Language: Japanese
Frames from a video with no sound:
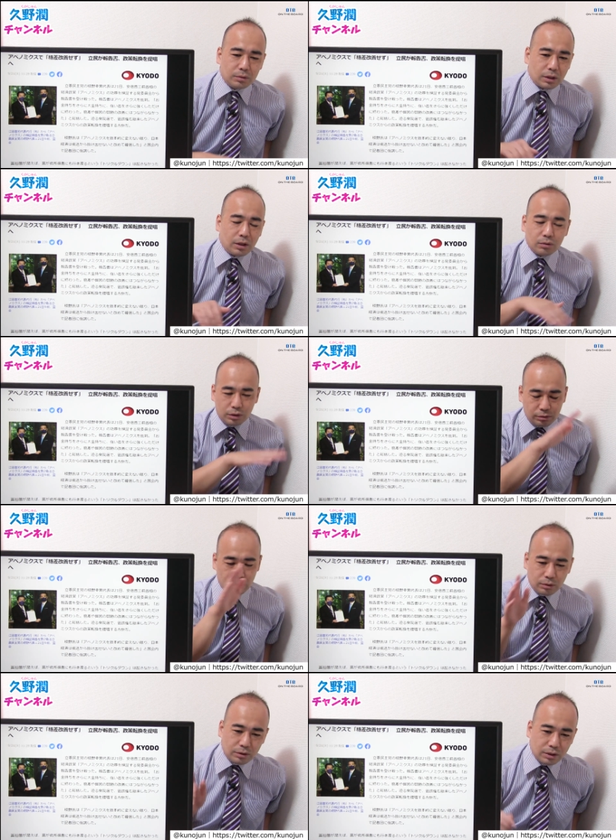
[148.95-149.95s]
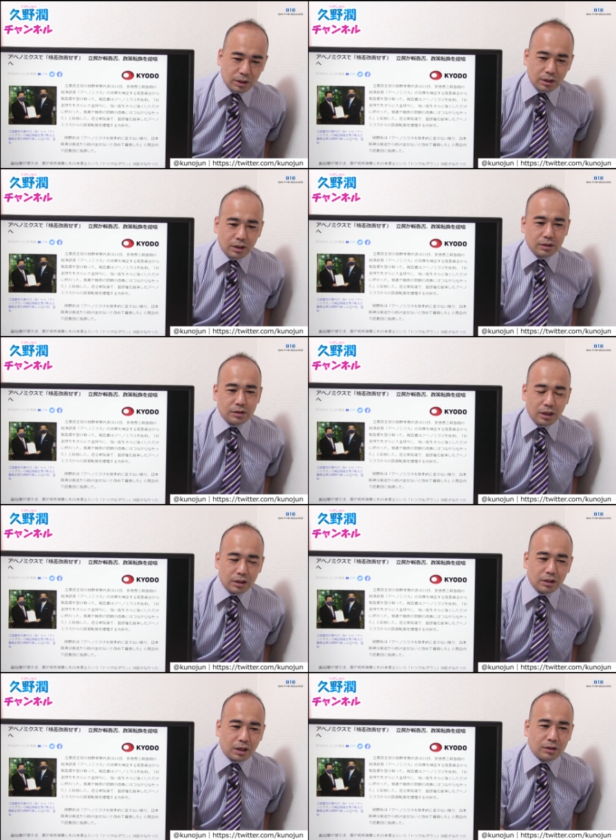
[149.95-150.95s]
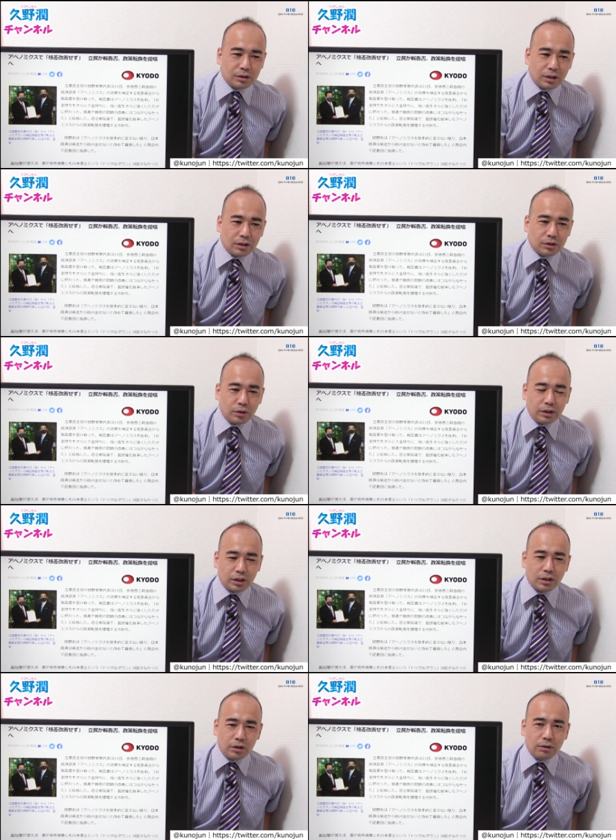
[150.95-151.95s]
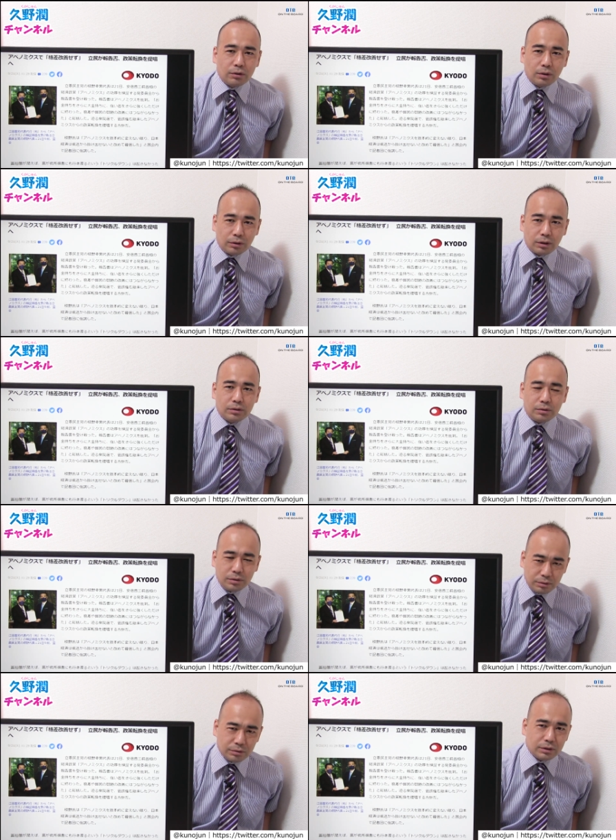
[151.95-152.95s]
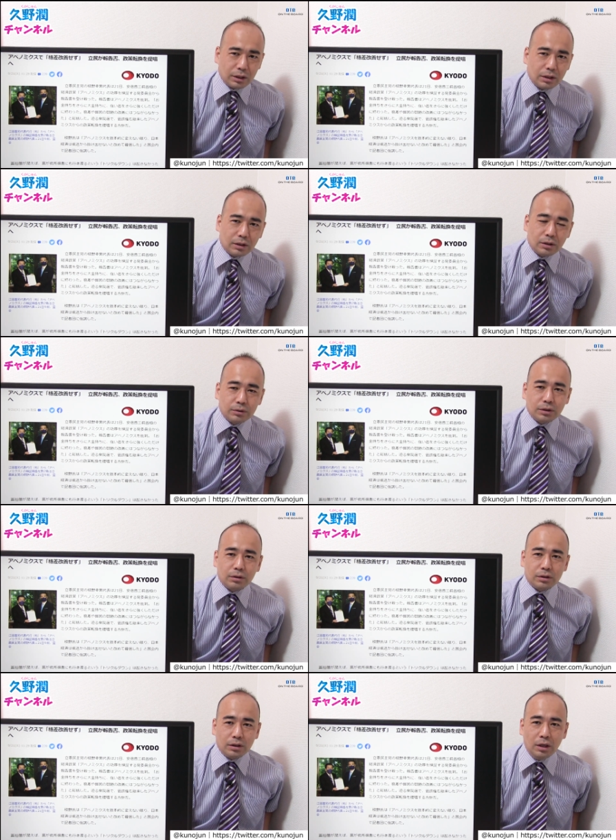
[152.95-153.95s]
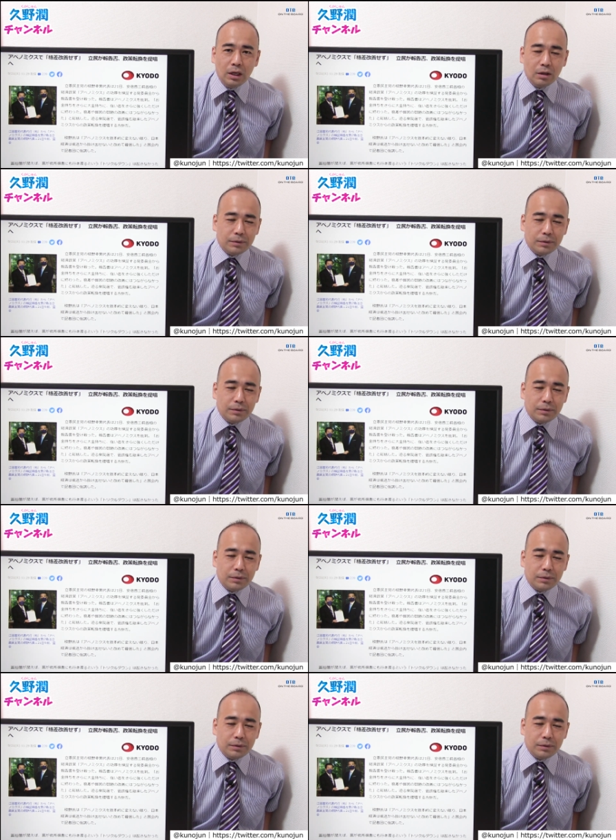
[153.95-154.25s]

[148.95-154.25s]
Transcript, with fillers: 世界の国々はどれぐらい平均に格差があって、それに対して日本はどうかとか、そういうふうな言い方をしてくださいよ。